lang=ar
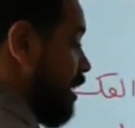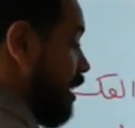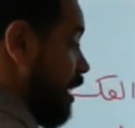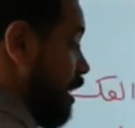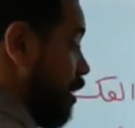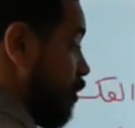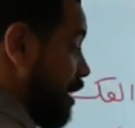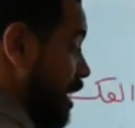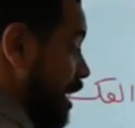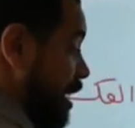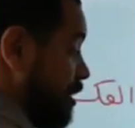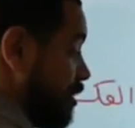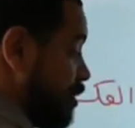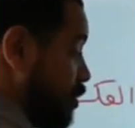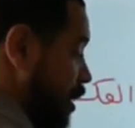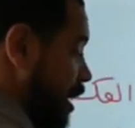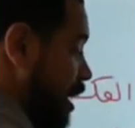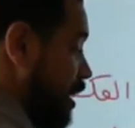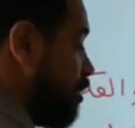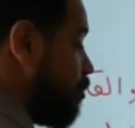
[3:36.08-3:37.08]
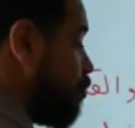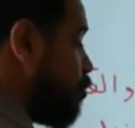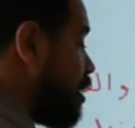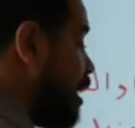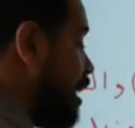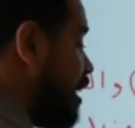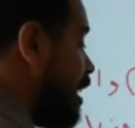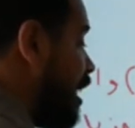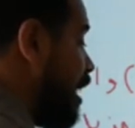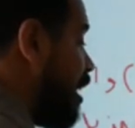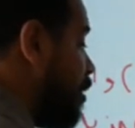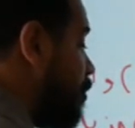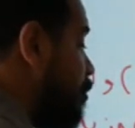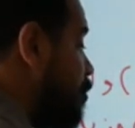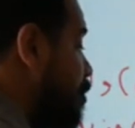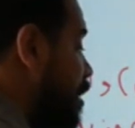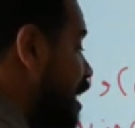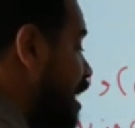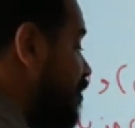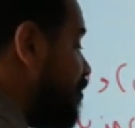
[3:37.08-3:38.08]
لو كان السؤال المذيل
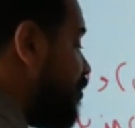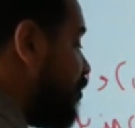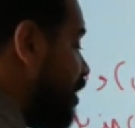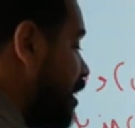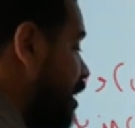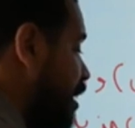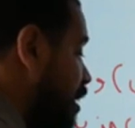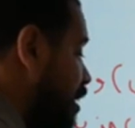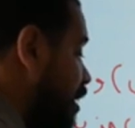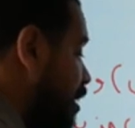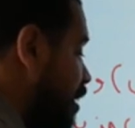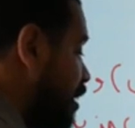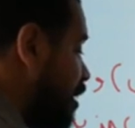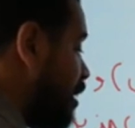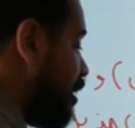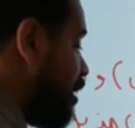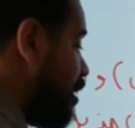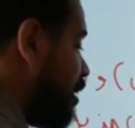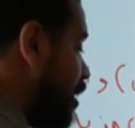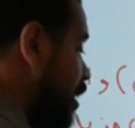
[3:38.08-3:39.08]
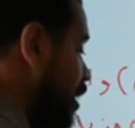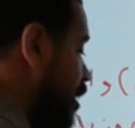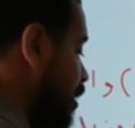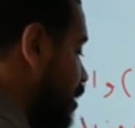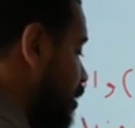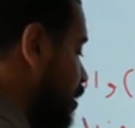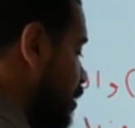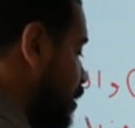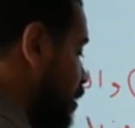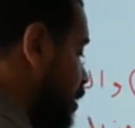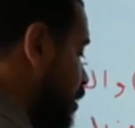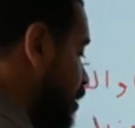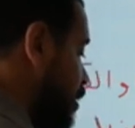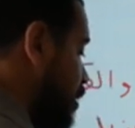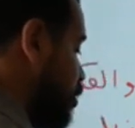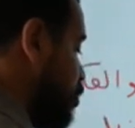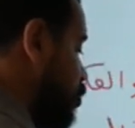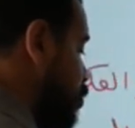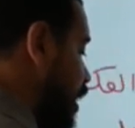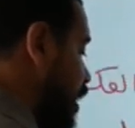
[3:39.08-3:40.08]
منفي
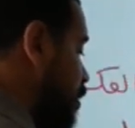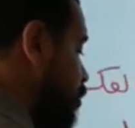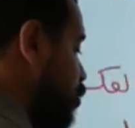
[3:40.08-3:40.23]
السؤال